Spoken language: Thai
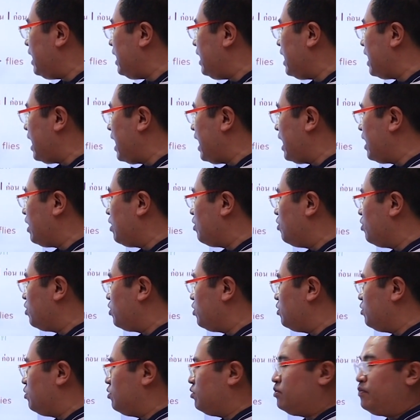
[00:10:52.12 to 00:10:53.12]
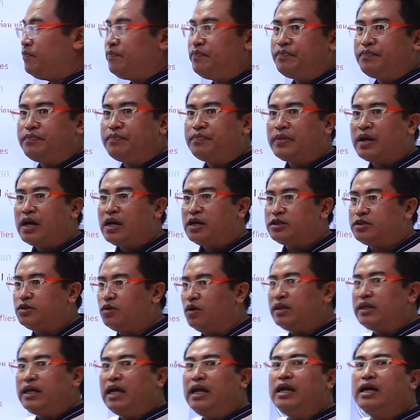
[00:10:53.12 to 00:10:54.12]
e i o u
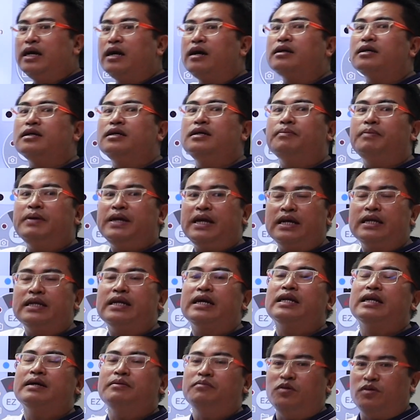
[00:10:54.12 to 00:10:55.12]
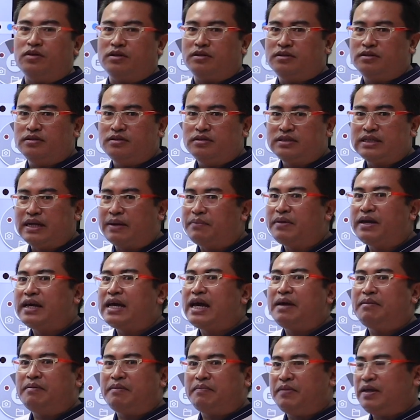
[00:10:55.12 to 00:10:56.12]
ส่วนที่เหลือก็คือพยัญชนะทั้งหมดจำ
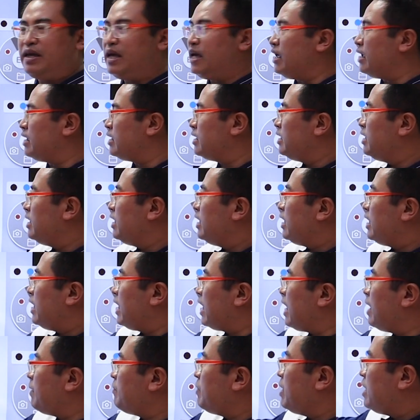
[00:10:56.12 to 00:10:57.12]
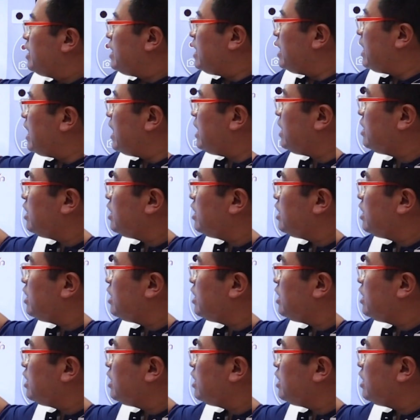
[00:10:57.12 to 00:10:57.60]
ง่ายๆแบบนี้เองนะครับดังนั้น